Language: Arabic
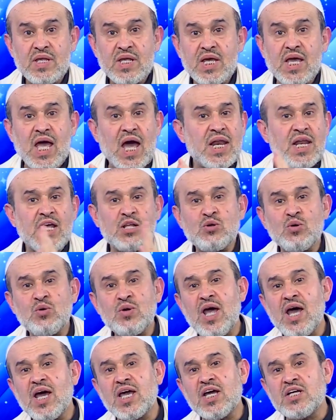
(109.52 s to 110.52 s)
كانت
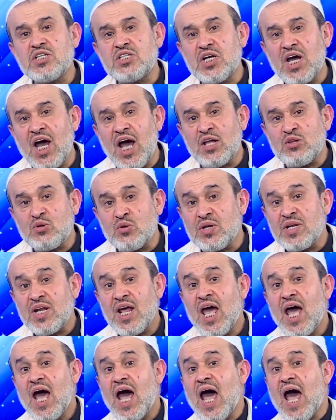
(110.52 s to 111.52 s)
هناك جهات
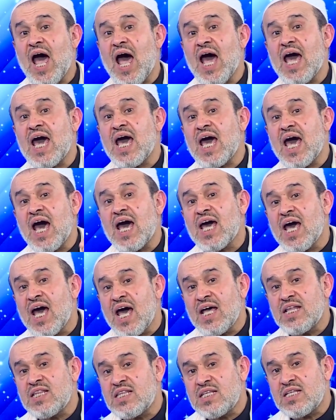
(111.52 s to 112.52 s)

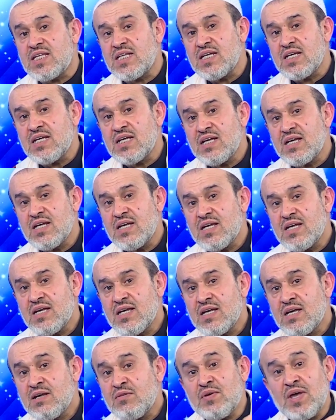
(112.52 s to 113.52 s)
حققت
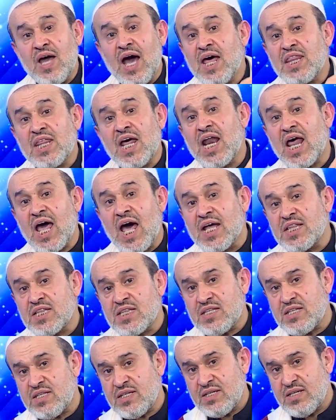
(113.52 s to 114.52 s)
في هذا
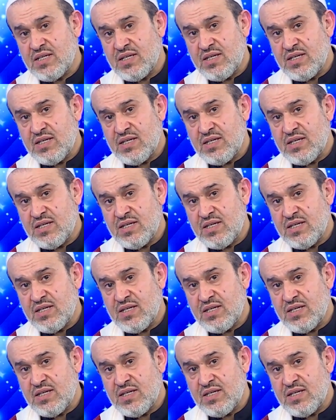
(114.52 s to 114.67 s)
الخط